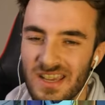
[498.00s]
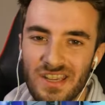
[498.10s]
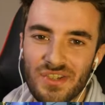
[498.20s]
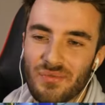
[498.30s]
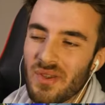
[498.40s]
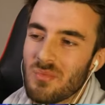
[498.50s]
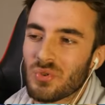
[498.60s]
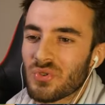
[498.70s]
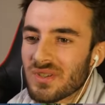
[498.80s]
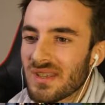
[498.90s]
j'ai failli
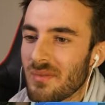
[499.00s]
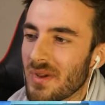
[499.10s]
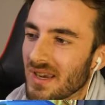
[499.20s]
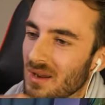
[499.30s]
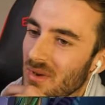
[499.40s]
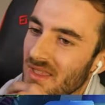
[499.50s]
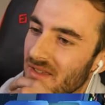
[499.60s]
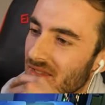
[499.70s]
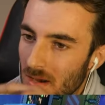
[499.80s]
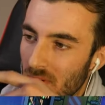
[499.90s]
m'auto-snipe avec la
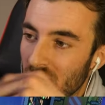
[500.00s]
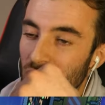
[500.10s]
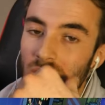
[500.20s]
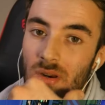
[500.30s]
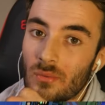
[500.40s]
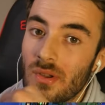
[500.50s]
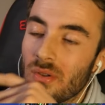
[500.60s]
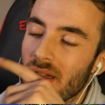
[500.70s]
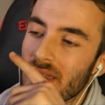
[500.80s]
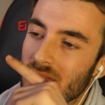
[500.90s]
banane. La banane, je voulais l'envoyer
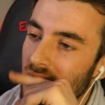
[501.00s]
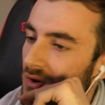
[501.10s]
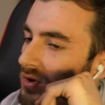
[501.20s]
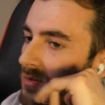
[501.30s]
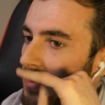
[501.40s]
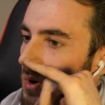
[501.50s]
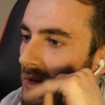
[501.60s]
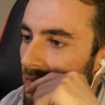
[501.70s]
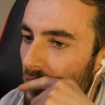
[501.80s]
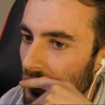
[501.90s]
en arrière d'ailleurs, hein. pas en
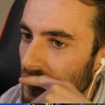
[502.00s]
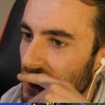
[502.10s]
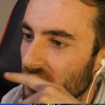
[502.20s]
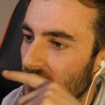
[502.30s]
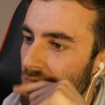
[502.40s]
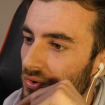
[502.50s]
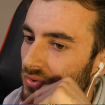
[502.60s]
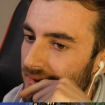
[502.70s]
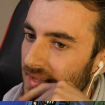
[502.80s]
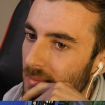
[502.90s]
avant. Et j'ai failli
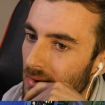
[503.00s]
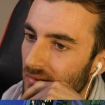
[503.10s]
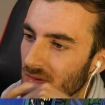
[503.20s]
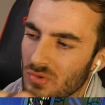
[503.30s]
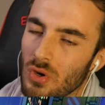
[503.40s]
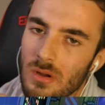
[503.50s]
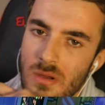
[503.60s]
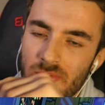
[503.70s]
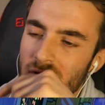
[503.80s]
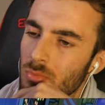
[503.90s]
m'auto-snipe avec, mais j'aurais quand
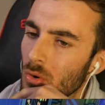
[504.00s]
même fini